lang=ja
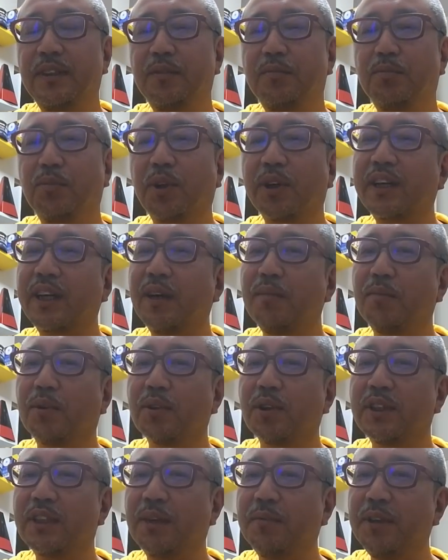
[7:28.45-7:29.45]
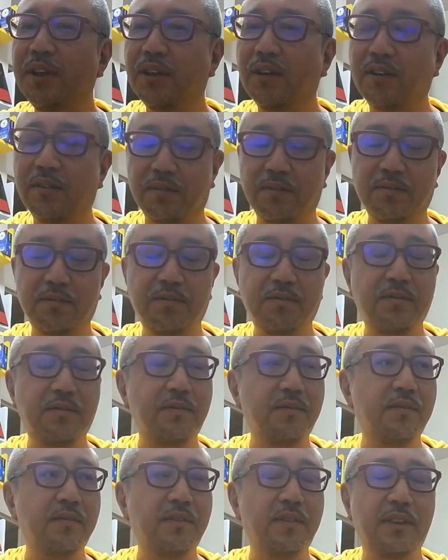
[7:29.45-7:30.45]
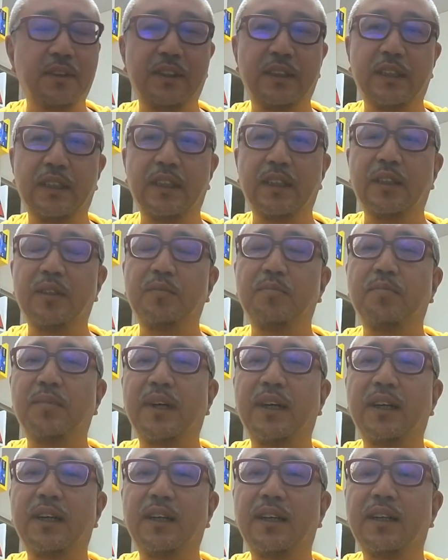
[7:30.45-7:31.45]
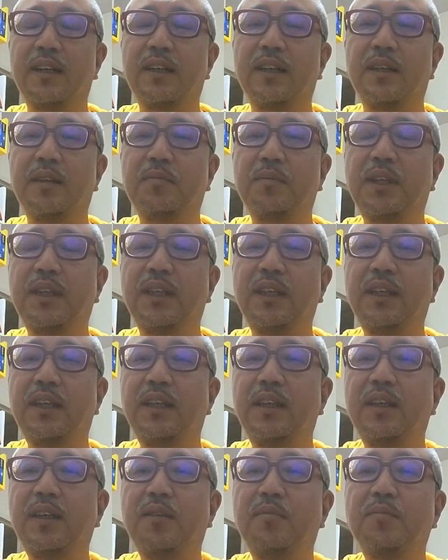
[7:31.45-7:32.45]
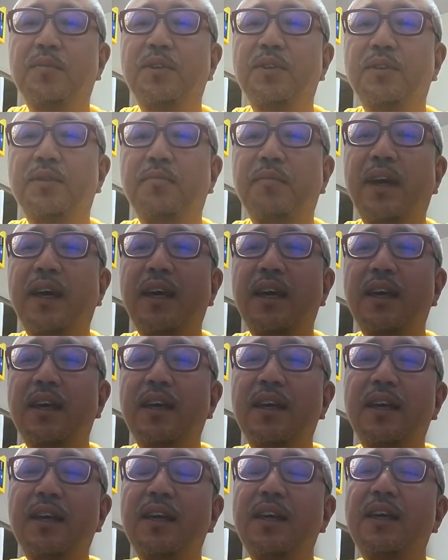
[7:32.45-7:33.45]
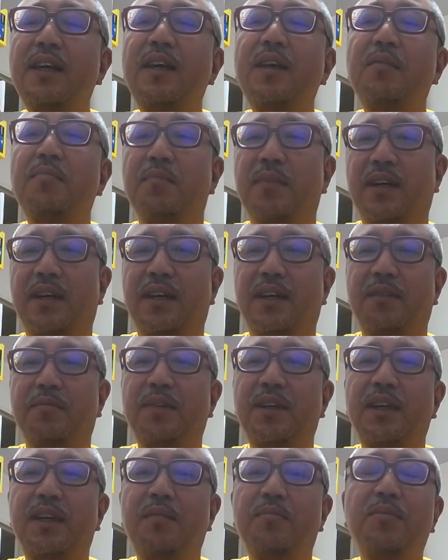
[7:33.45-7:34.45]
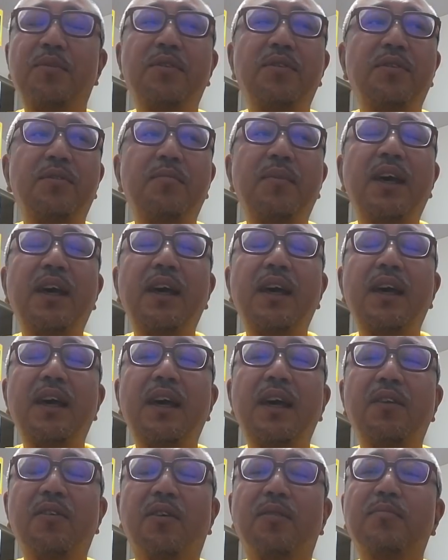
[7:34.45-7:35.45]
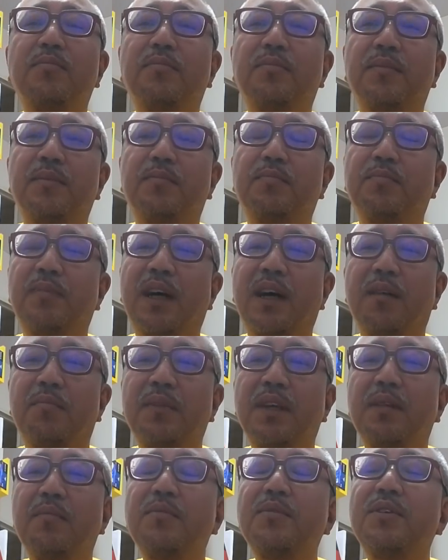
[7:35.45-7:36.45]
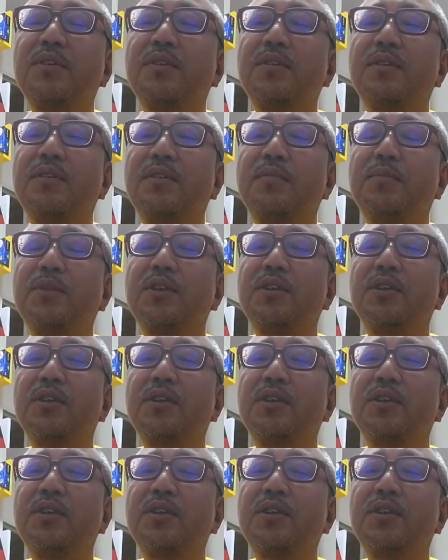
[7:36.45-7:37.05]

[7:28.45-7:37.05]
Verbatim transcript: もう一回戻してみるよ。まみむめ、まみむめの、まみむむ、